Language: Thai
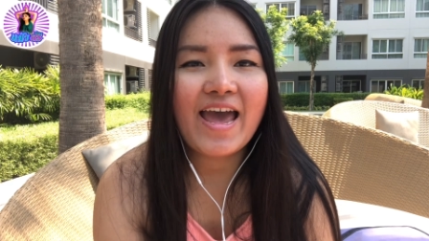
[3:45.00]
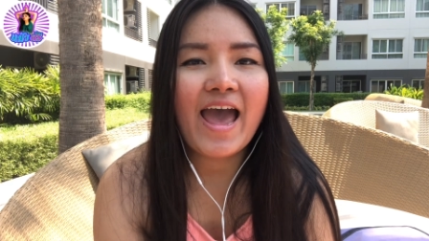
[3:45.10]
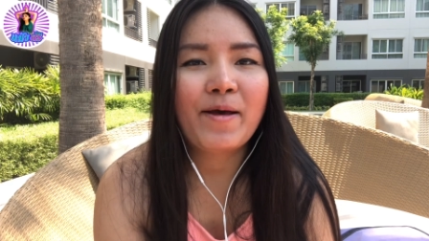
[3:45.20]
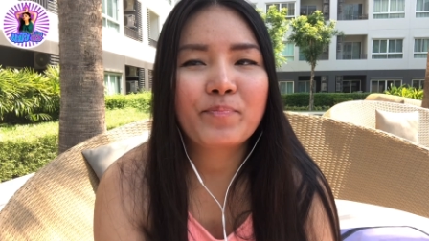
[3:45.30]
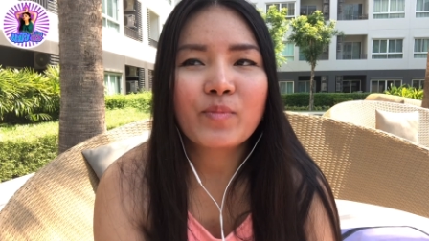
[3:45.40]

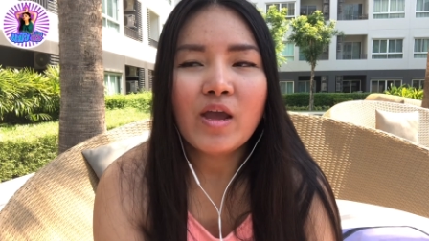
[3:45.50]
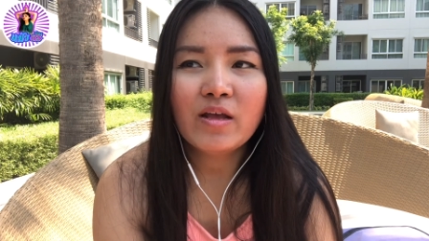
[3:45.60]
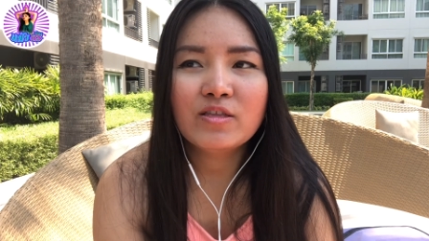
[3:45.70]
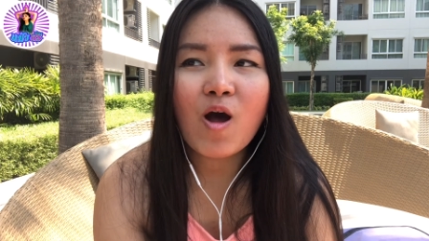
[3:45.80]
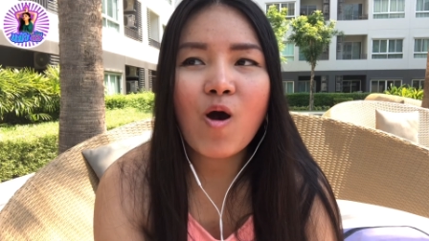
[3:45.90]
อ่ะ
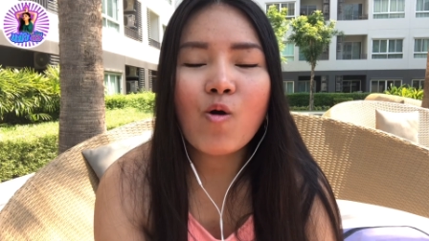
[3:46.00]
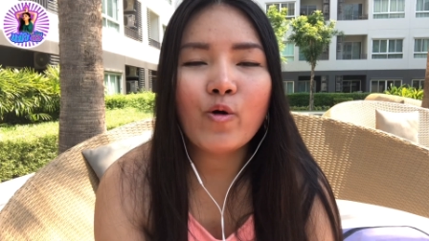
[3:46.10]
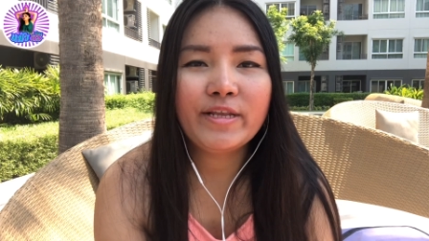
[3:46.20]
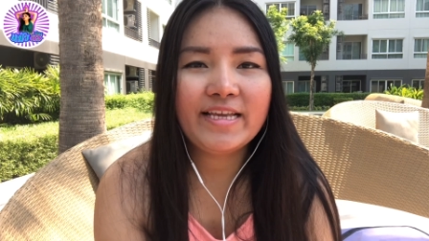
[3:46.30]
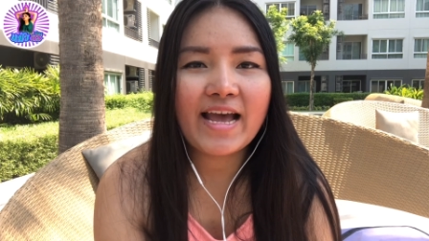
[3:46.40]
น้อง
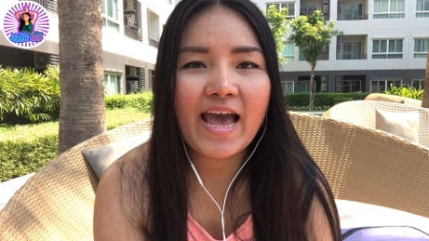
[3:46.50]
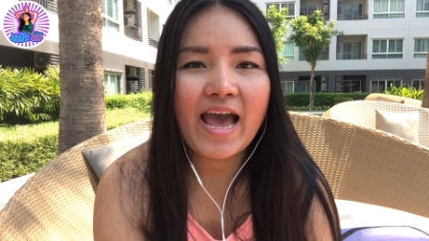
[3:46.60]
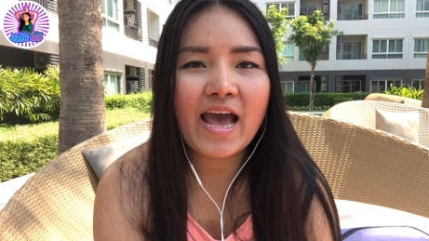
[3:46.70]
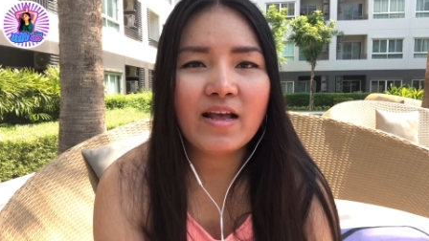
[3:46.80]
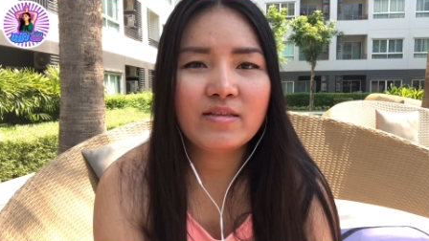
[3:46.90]
คนนี้นะ
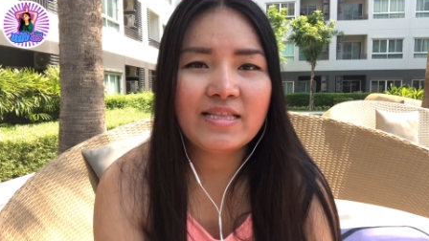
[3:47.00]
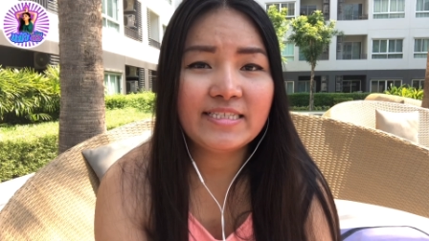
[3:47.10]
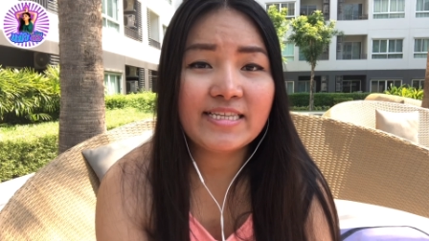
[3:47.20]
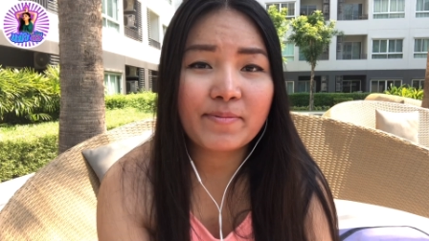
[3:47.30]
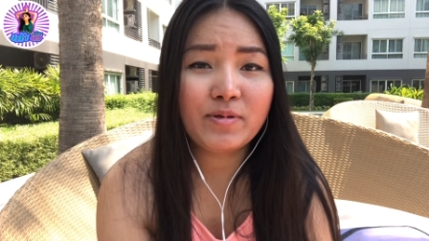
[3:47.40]
คะห
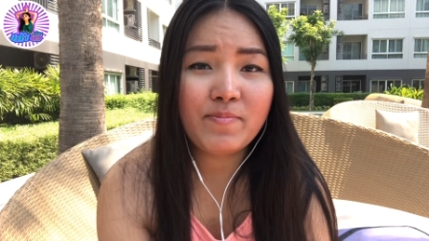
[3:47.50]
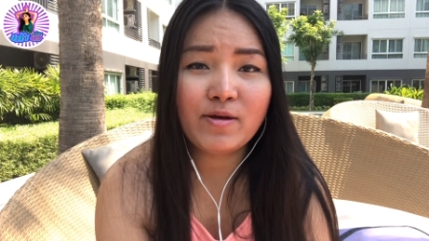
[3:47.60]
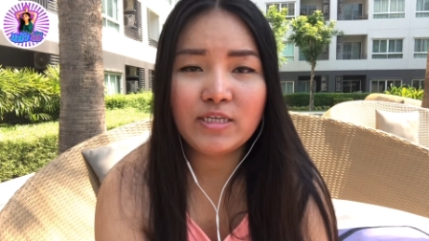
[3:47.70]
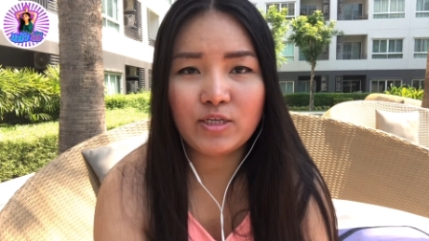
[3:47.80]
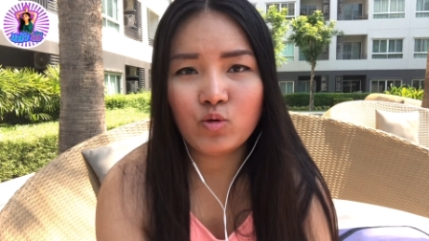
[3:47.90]
ลังจากพี่แม
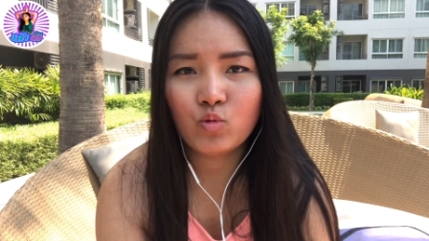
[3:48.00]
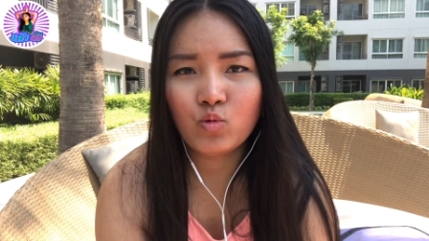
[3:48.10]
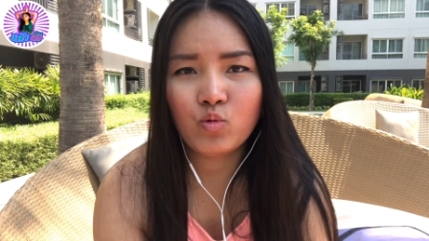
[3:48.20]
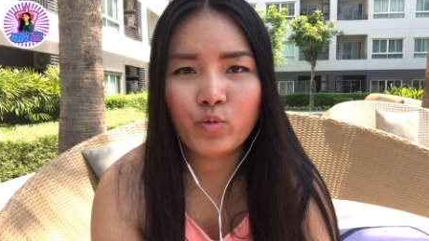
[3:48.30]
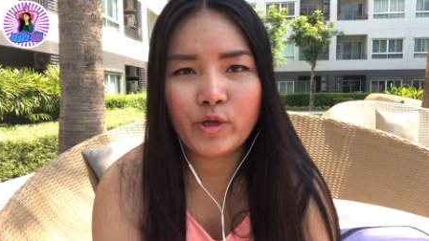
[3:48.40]
วสีดู
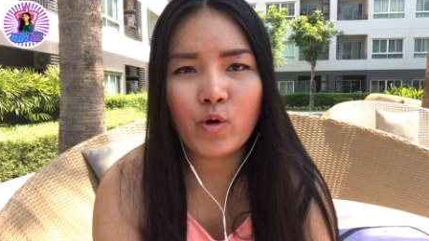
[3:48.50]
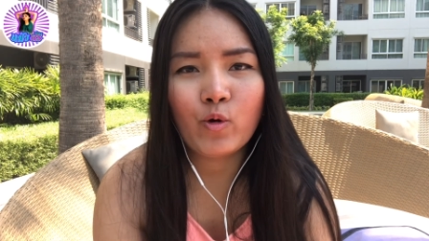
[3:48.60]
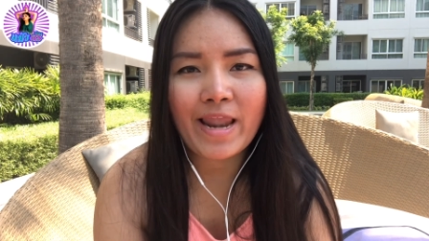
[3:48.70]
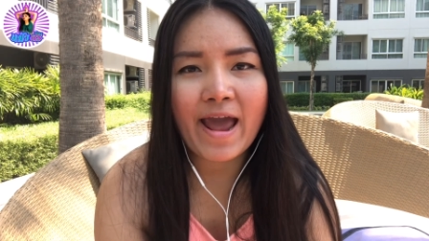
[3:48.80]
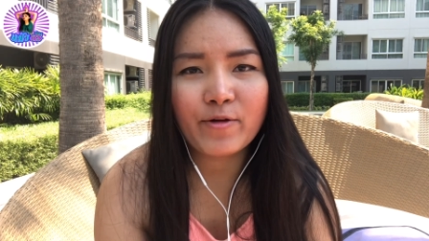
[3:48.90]
วิดีโอ
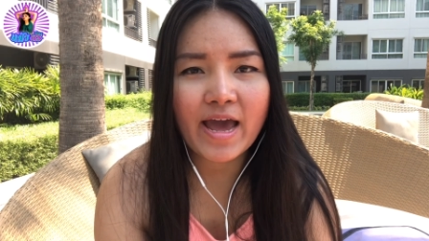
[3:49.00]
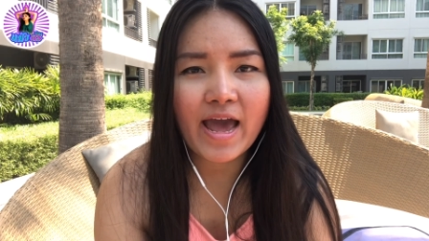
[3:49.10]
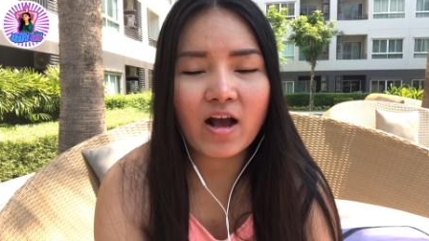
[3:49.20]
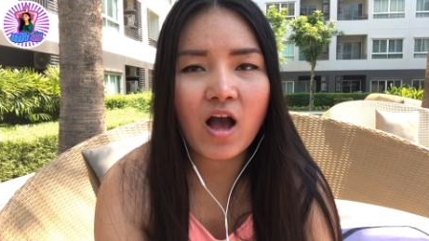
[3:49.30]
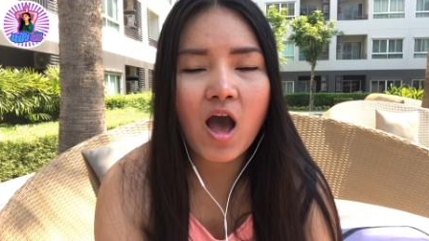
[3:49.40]
แล้วนะ
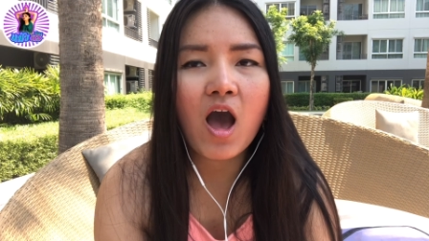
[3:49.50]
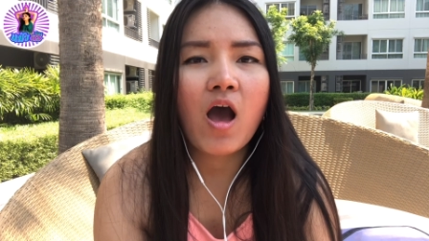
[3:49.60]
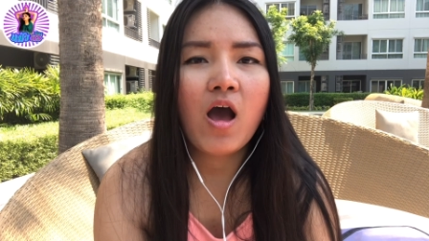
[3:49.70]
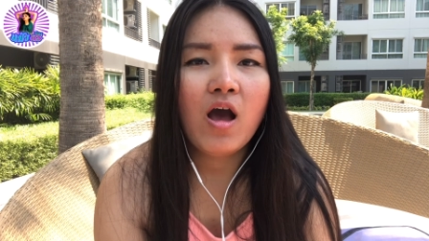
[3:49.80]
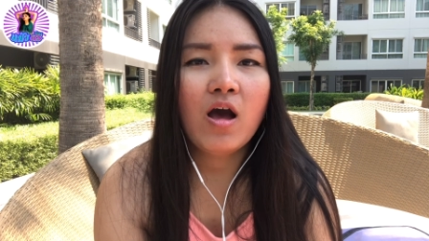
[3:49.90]
คะก็
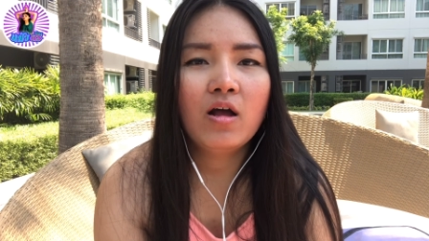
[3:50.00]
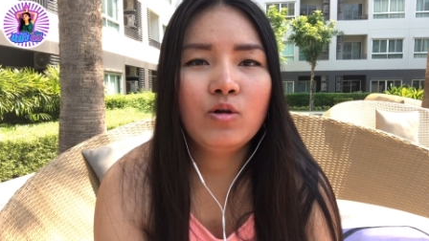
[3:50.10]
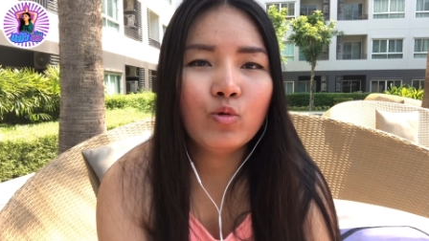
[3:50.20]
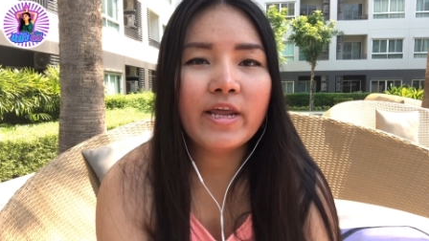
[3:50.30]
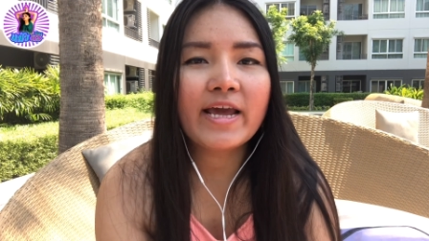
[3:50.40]

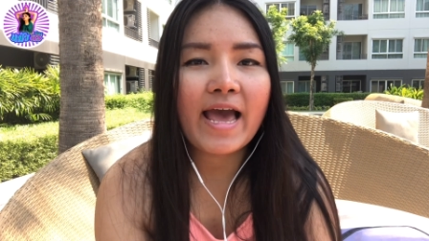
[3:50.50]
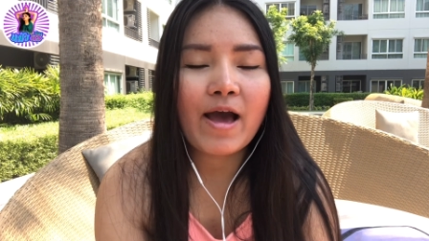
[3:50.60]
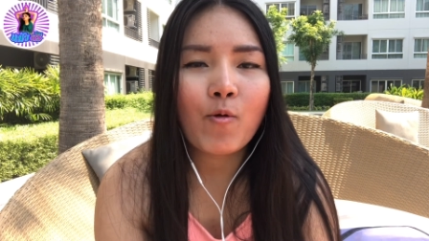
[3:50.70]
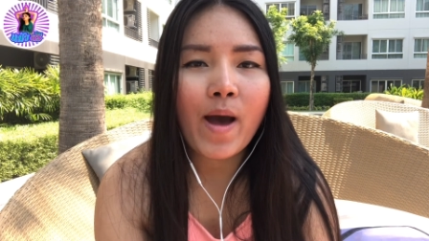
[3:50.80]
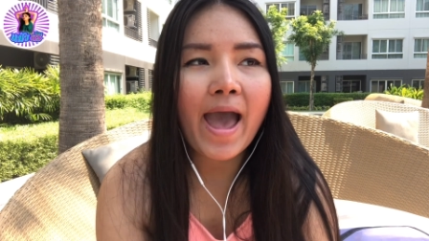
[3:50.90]
รู้เลย
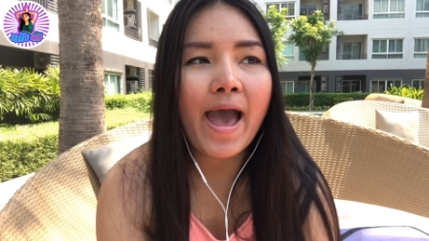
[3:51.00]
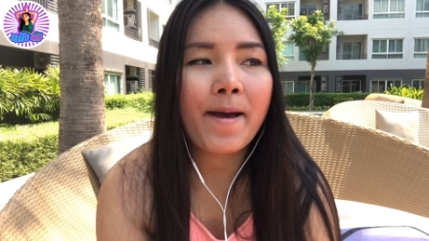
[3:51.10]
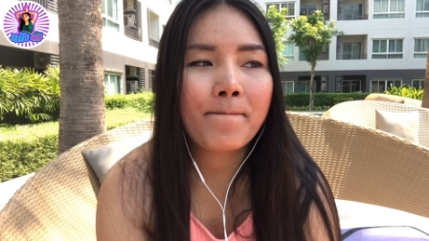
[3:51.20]
ค่ะว่า